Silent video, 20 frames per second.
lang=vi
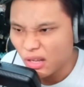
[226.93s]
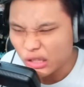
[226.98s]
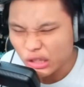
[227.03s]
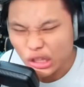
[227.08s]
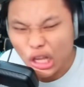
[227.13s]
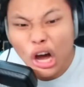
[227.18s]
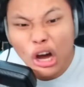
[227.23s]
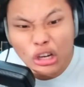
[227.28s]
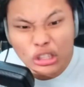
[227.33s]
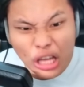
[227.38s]

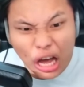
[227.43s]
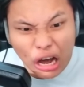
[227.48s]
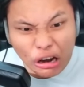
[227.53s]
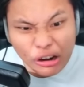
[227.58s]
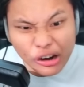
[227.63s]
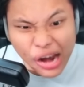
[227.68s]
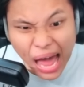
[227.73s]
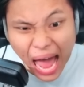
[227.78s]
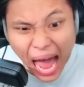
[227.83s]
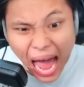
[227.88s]
Từ
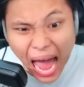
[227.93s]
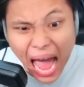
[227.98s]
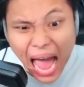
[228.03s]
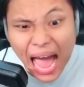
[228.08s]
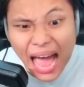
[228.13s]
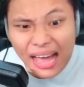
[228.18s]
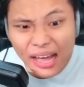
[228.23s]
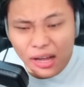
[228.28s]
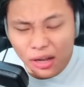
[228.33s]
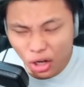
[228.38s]
từ
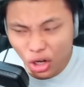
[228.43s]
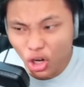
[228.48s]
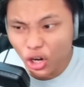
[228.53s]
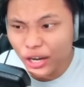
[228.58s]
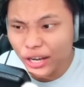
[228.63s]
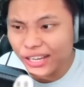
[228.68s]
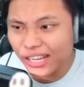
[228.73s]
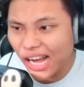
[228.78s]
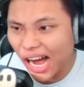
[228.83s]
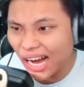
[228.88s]
đã,
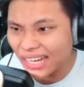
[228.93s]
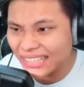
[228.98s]
ngươi cần